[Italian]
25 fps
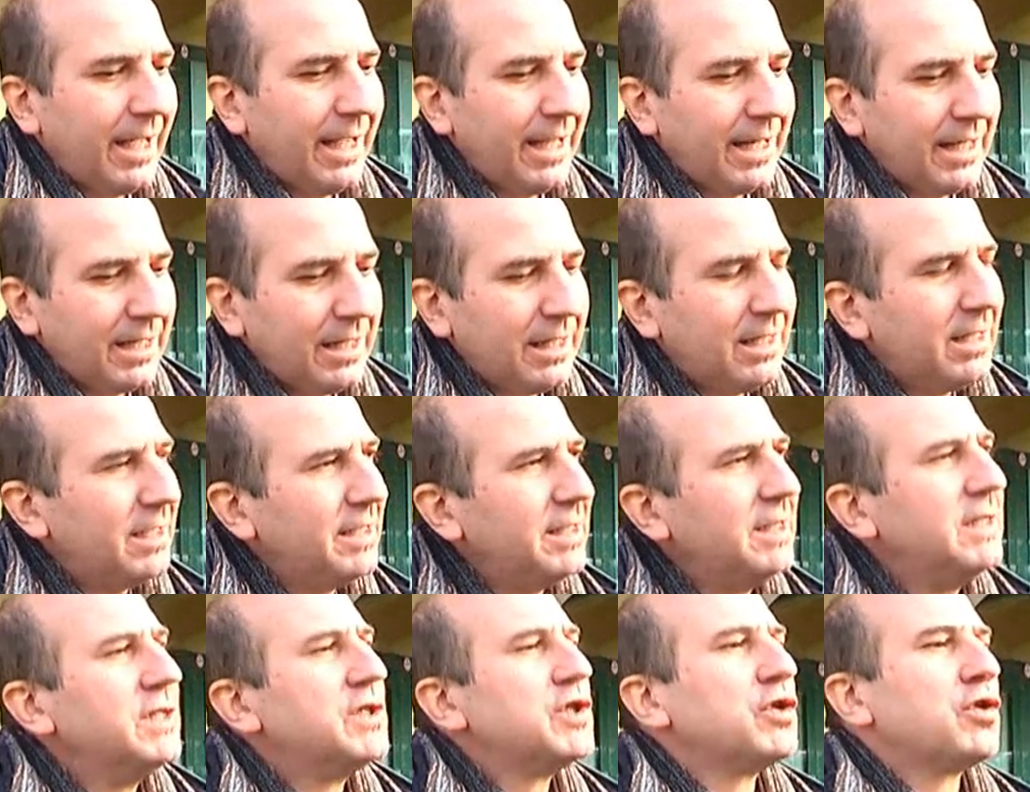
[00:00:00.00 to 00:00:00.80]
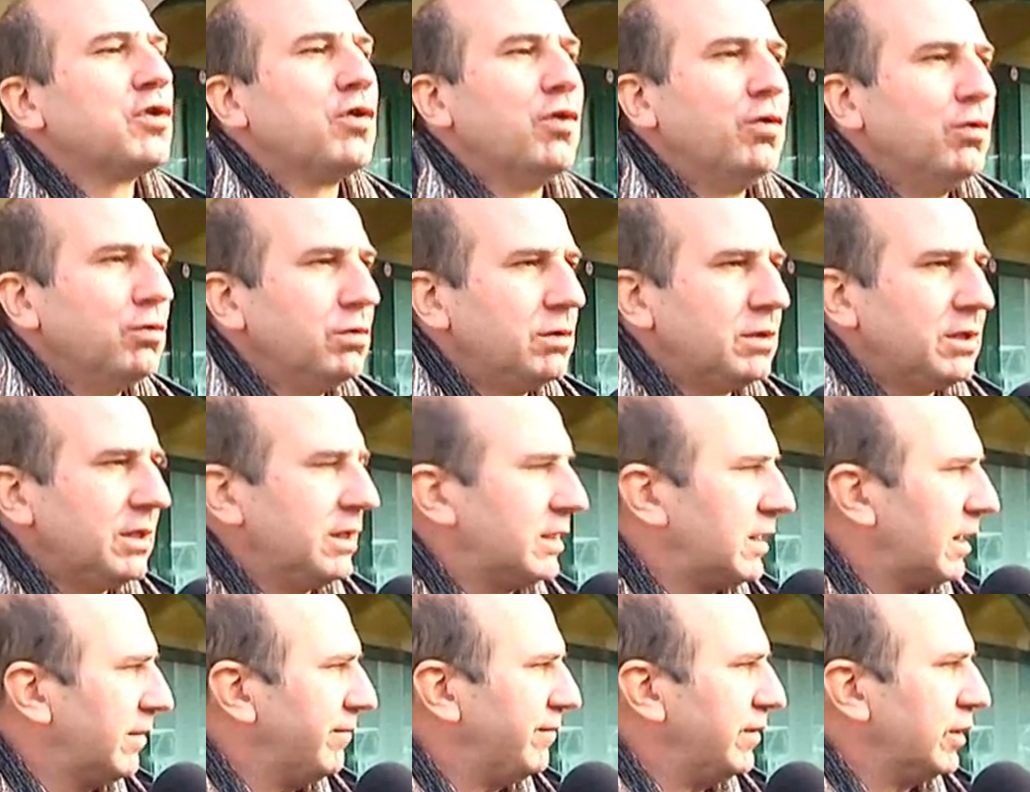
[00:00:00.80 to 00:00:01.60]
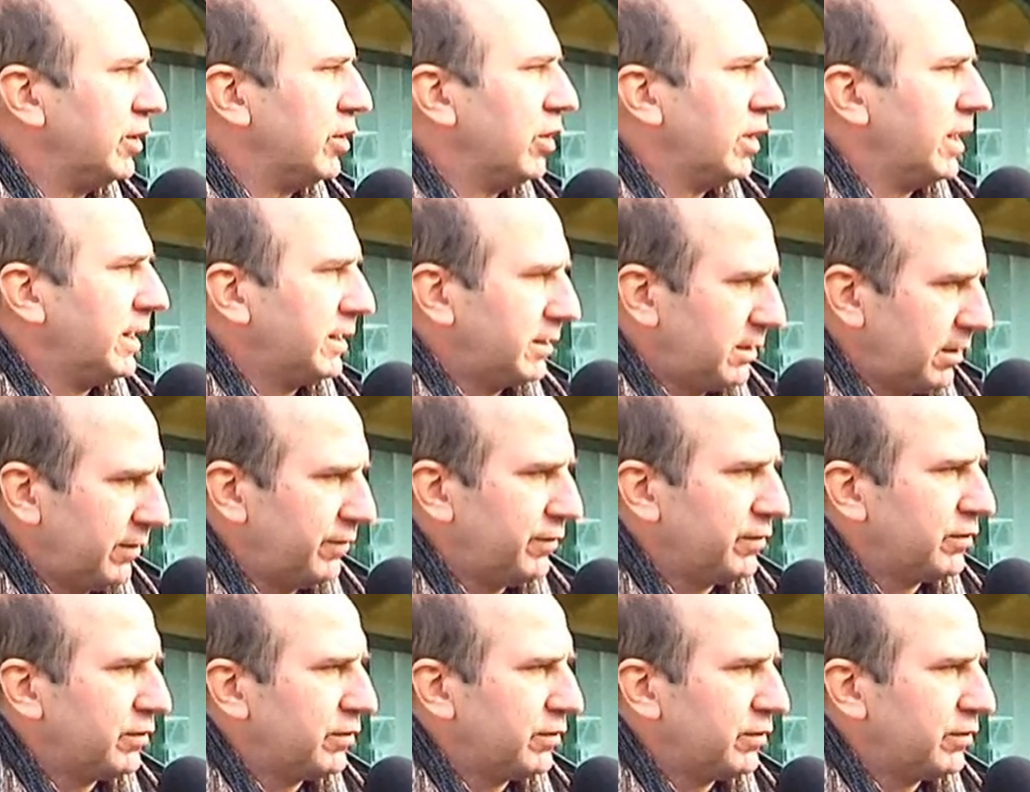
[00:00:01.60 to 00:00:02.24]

e gli scontri tra virgolette